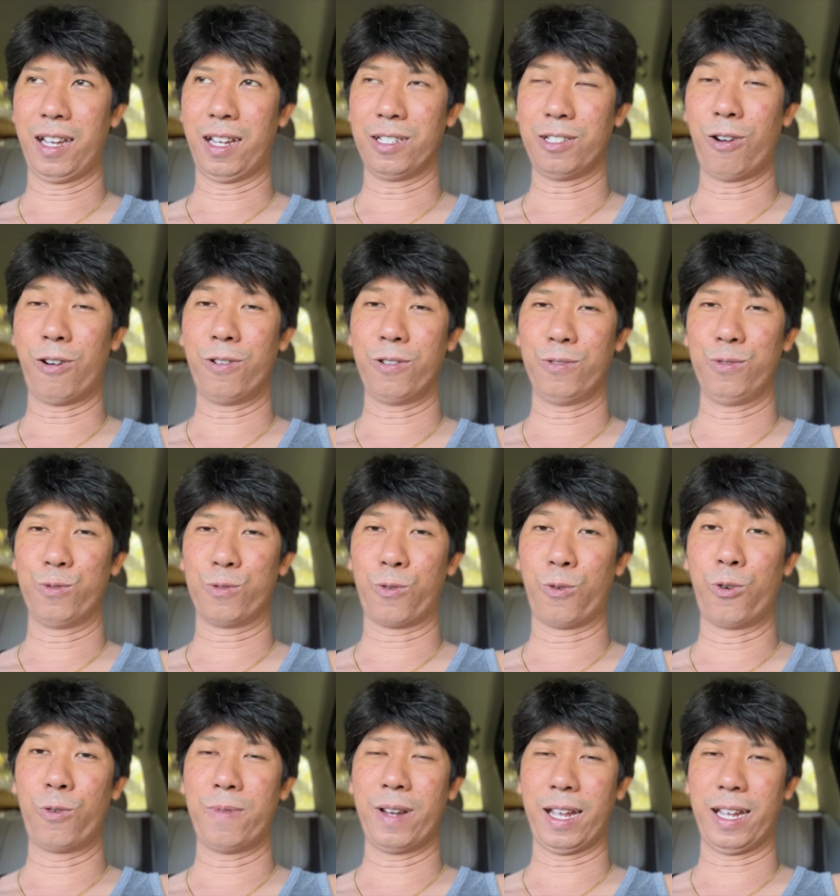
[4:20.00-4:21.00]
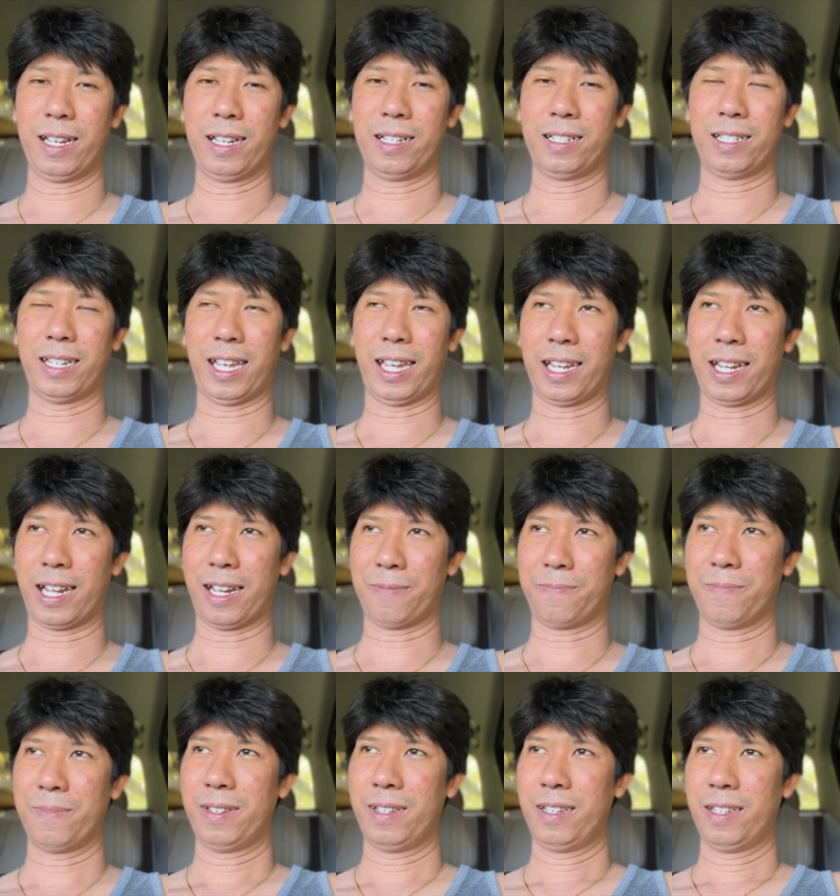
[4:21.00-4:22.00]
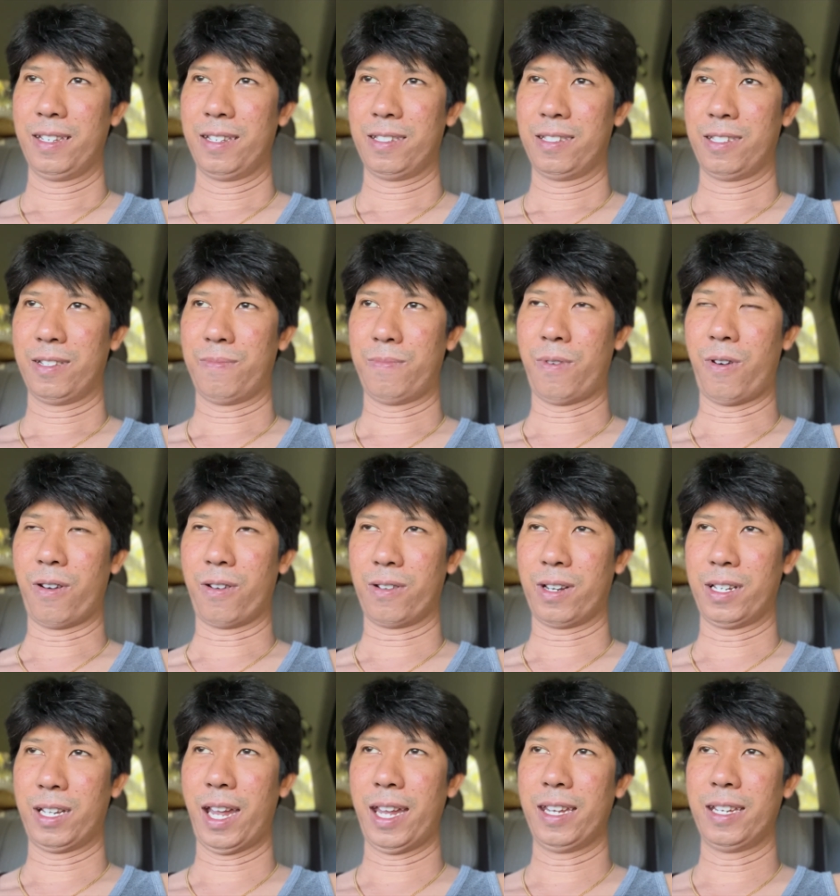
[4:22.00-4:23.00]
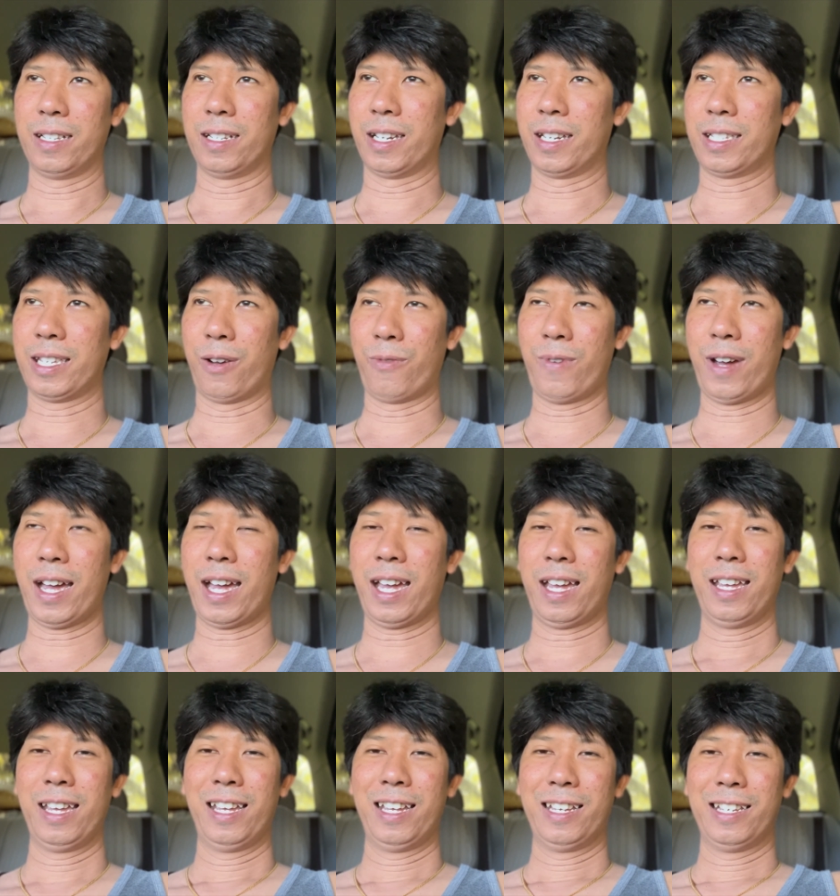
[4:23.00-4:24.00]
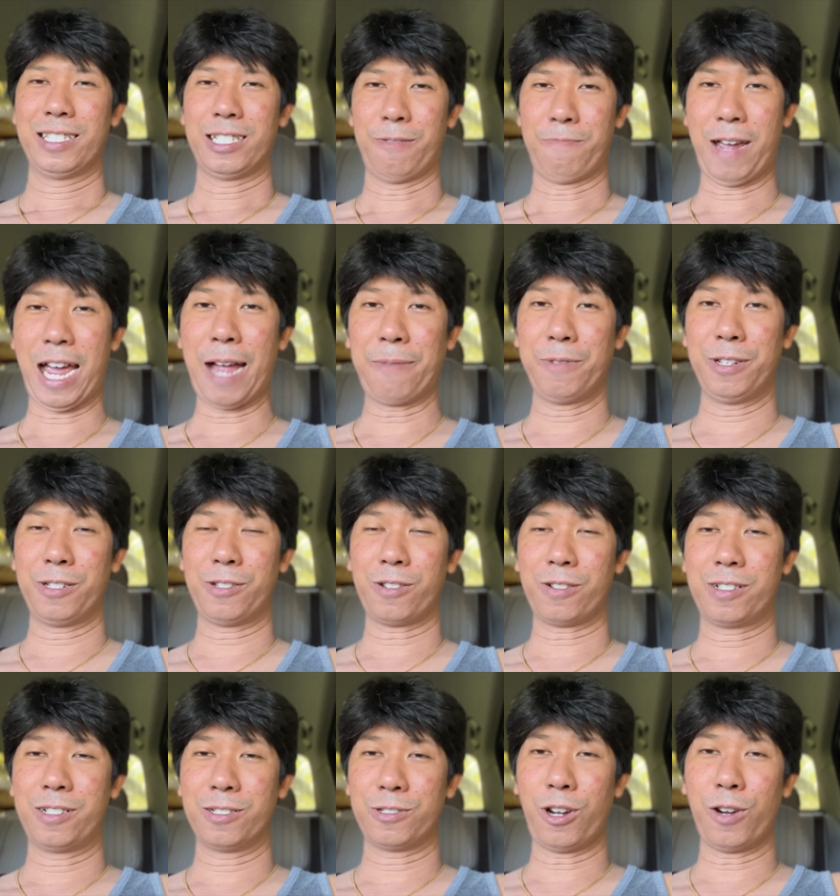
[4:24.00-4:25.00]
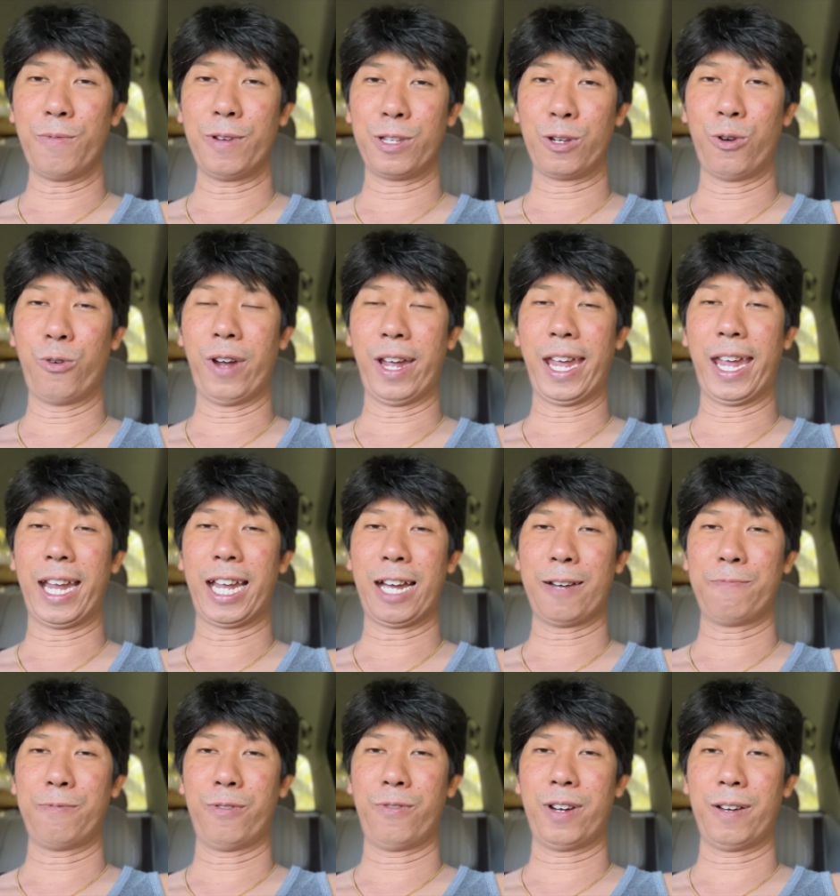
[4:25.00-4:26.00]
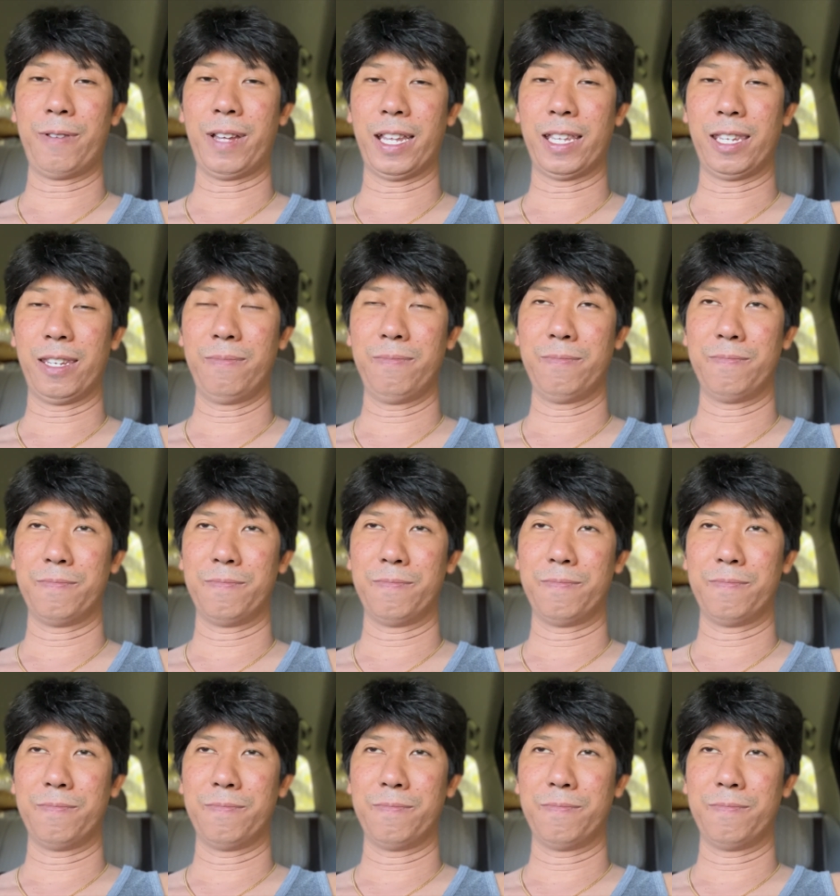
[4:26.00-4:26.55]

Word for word: ช่อง YouTube อะนะครับ จะบอกให้เลย แต่ว่าสภาพนี้คือต้องไปดูเองครับ เพราะว่าอันนี้